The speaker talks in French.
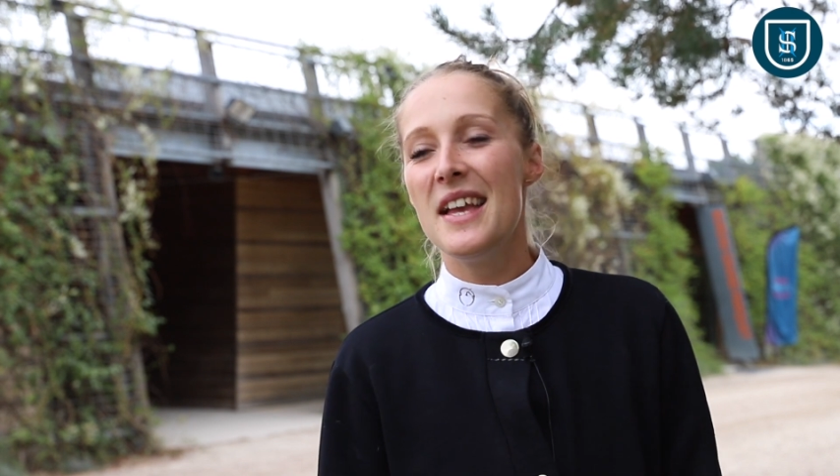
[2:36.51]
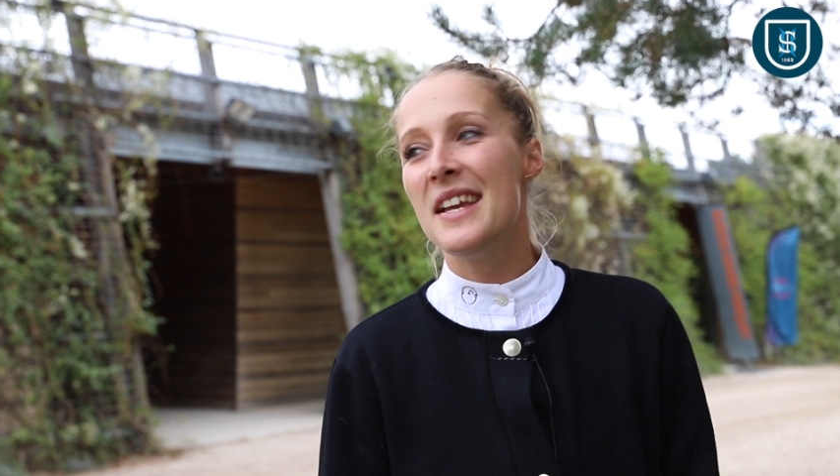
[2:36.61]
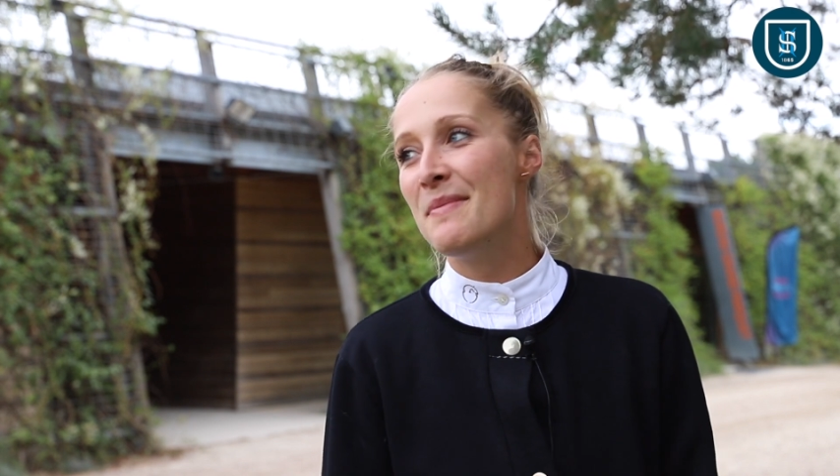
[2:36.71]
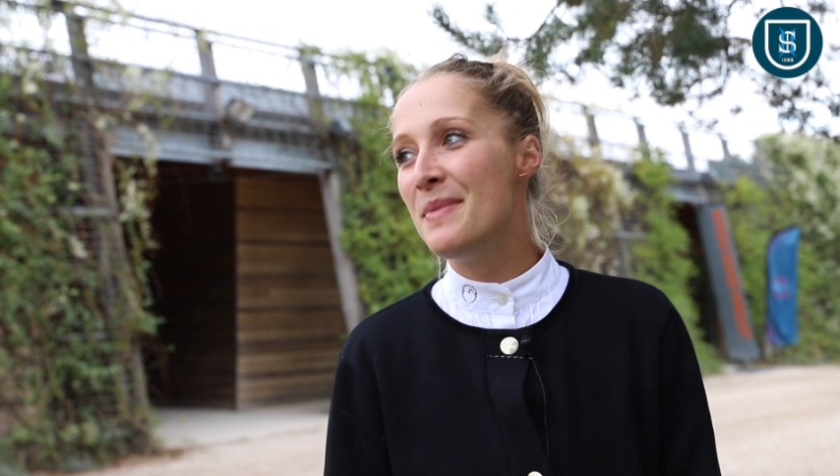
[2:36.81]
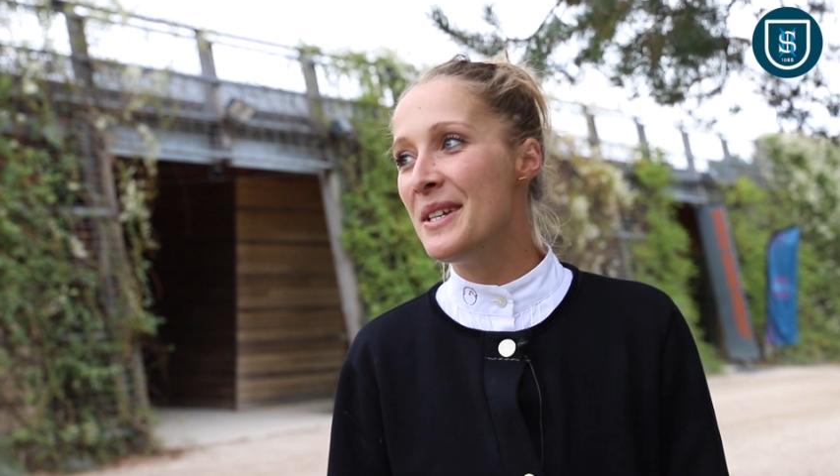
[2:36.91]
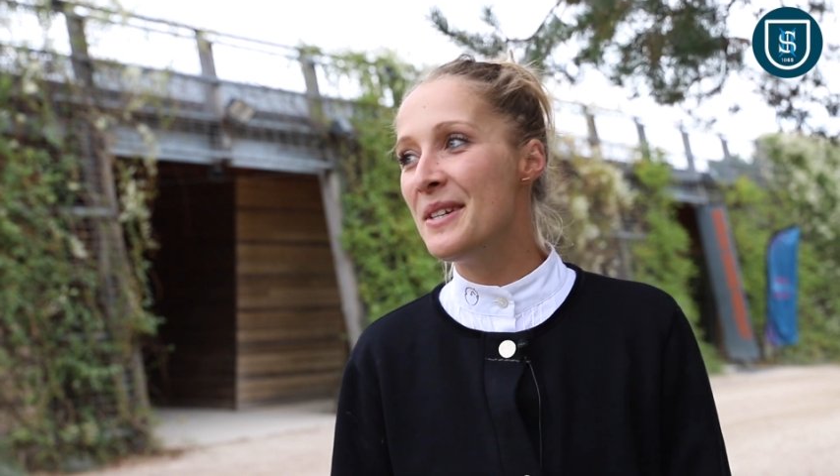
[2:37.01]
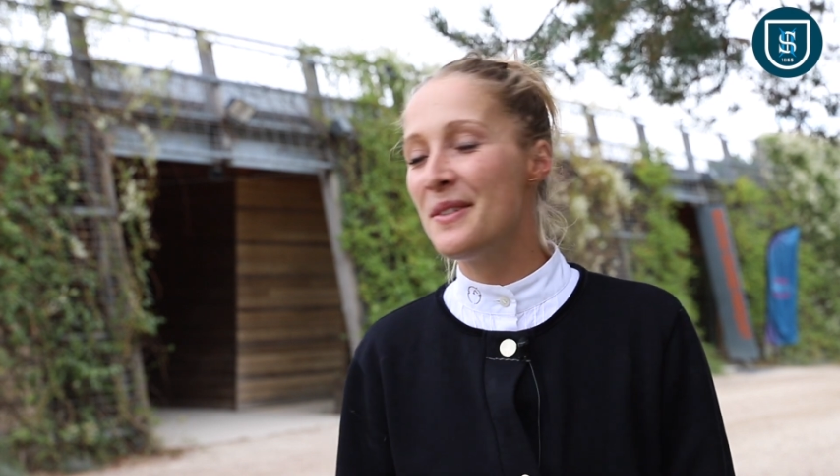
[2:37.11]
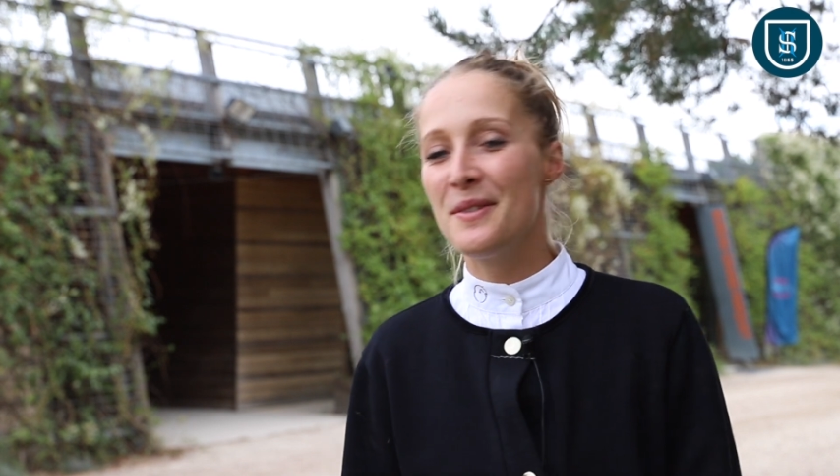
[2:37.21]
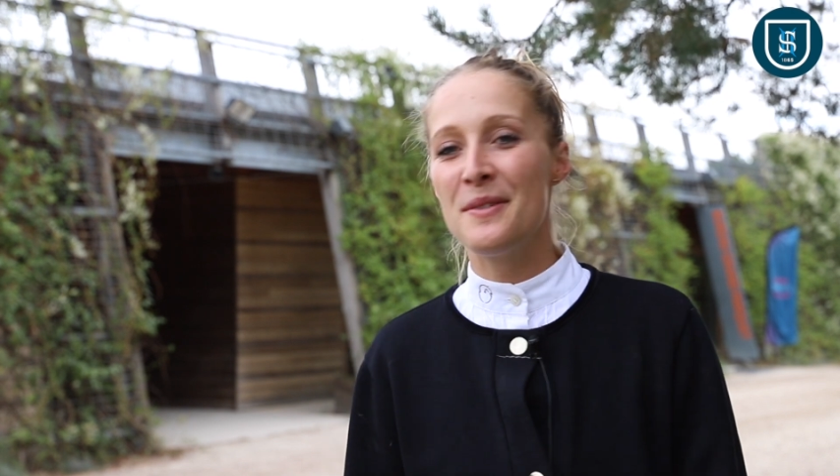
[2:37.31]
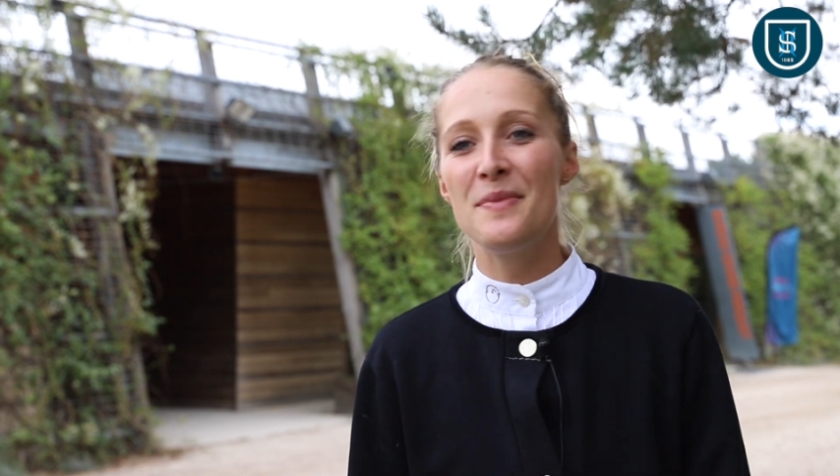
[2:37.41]
Et puis
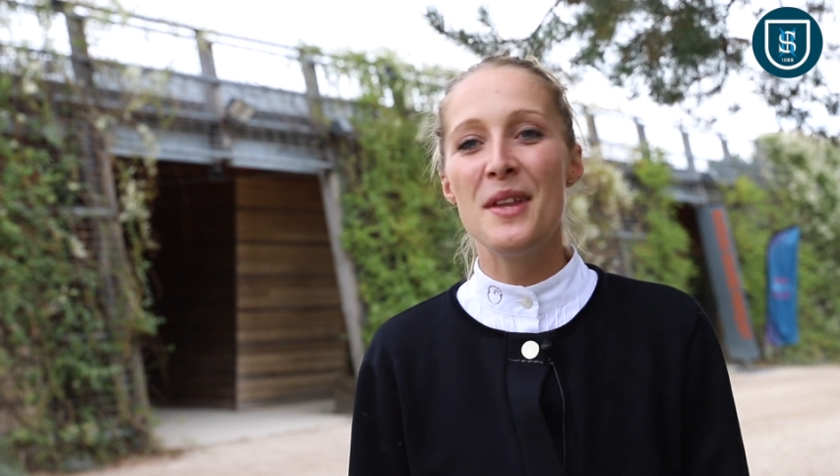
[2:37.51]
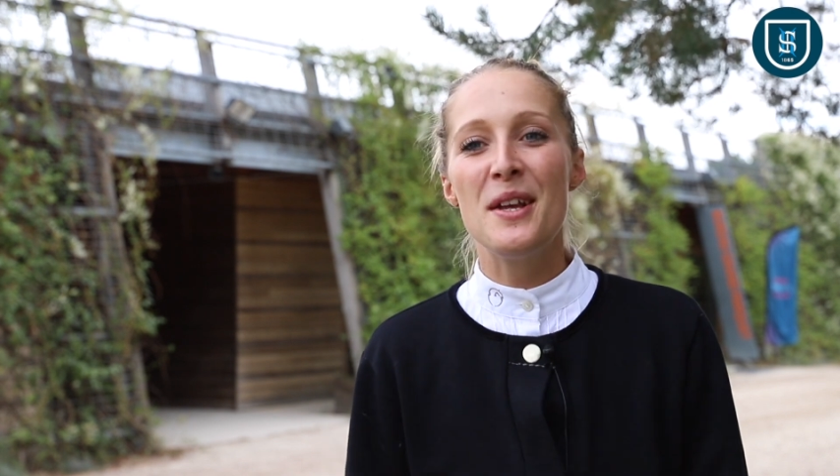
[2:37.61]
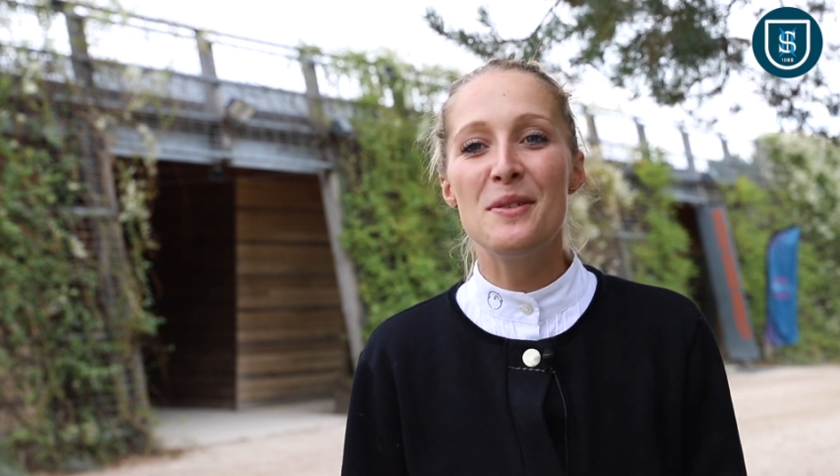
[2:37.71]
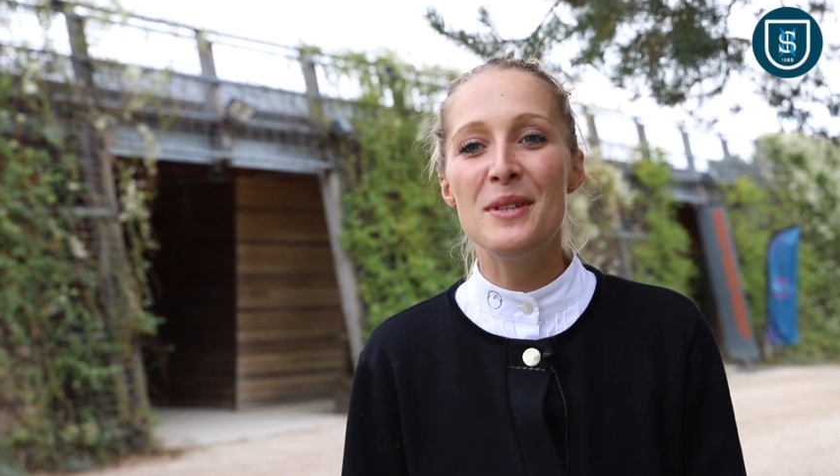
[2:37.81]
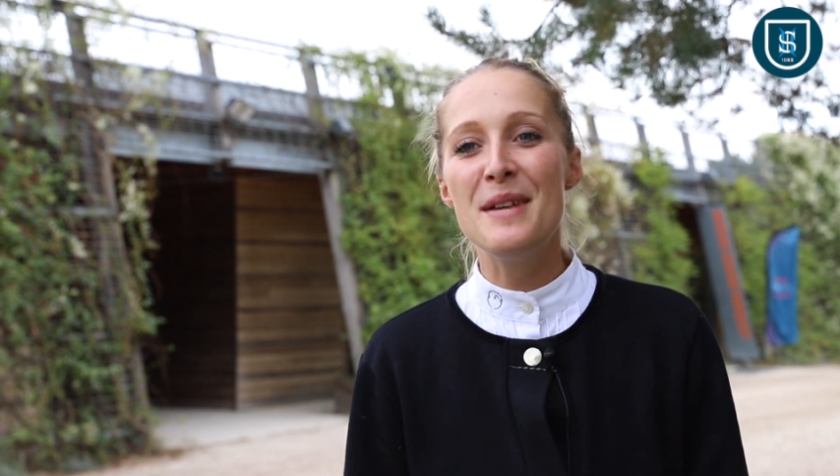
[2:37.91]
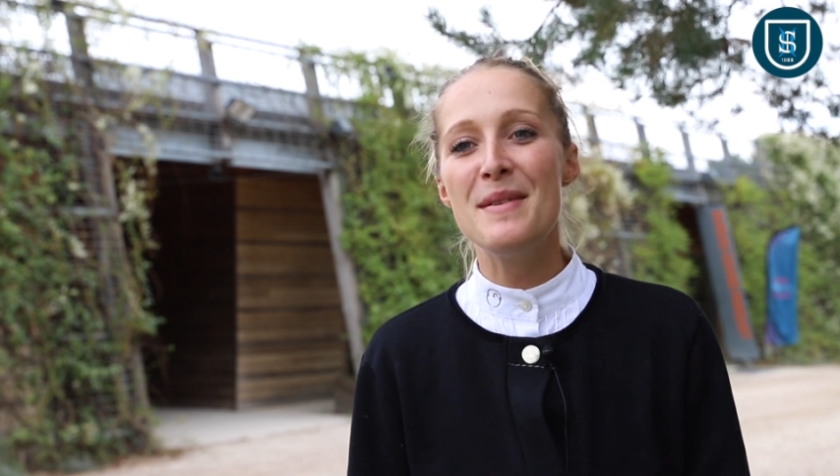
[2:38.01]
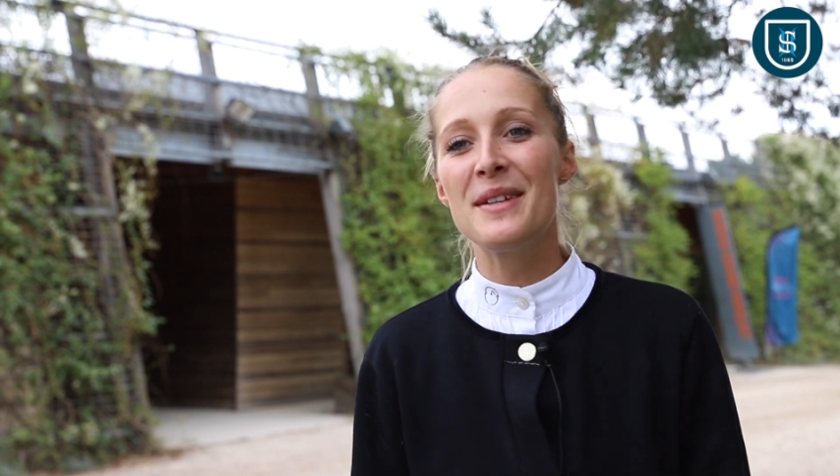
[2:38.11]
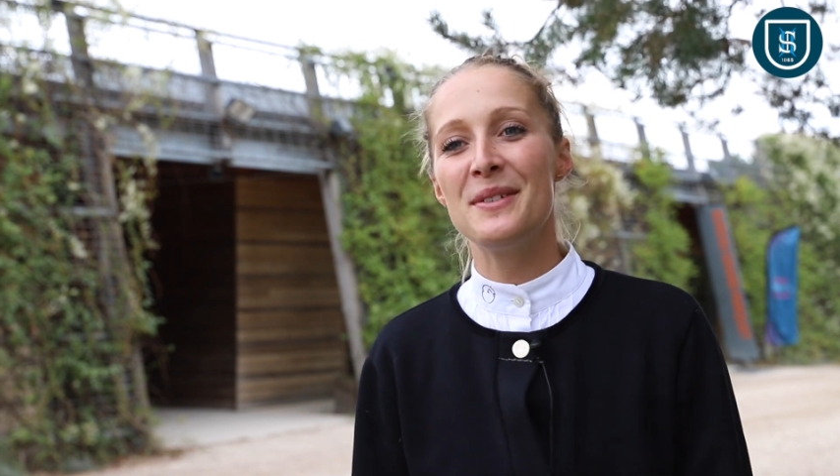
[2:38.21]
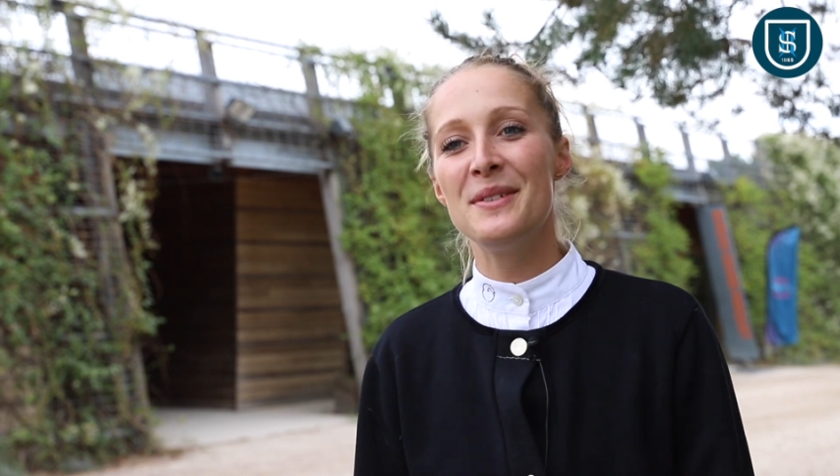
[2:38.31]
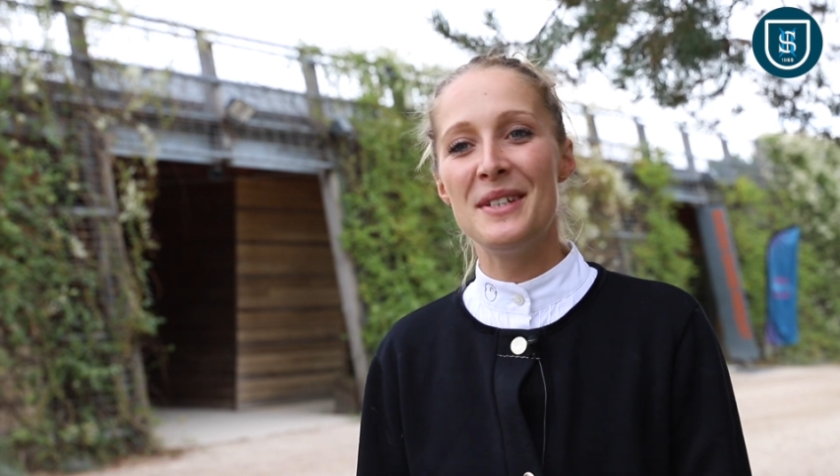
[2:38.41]
euh, toutes les
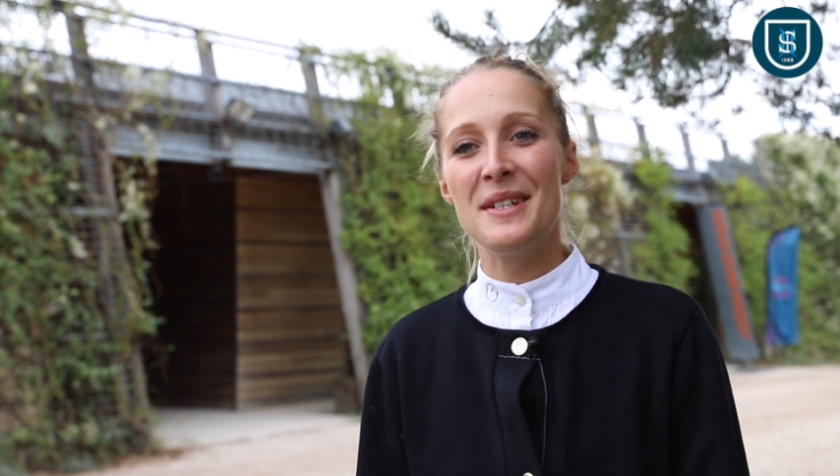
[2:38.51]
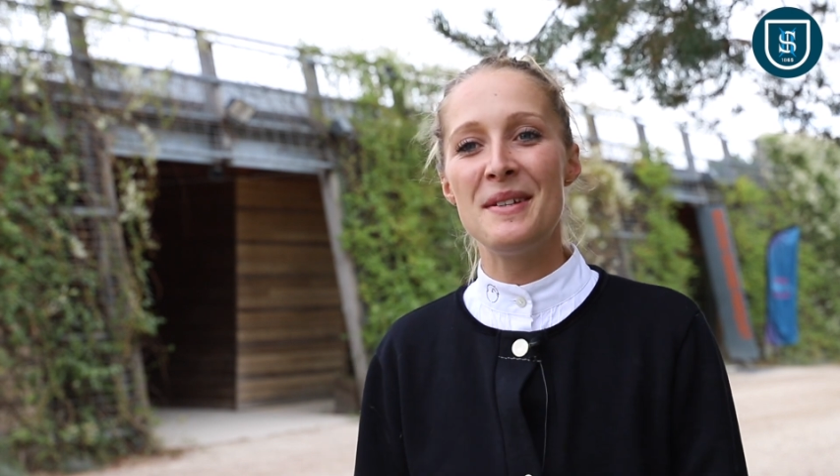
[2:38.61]
personnes qui